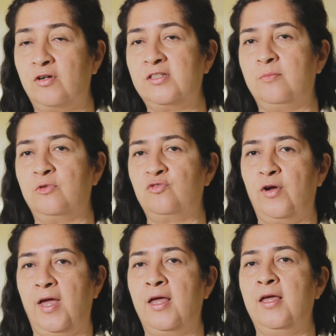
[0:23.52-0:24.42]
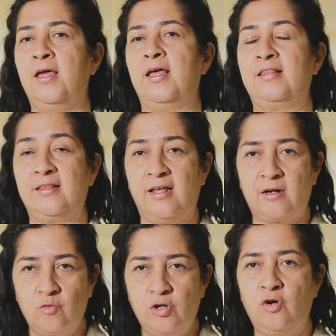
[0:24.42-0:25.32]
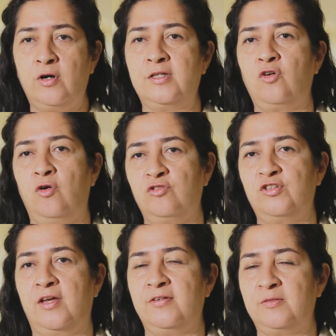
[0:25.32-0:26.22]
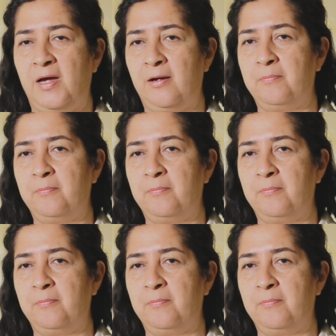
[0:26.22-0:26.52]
lo que hicimos fue eh, tener reuniones con los jefes para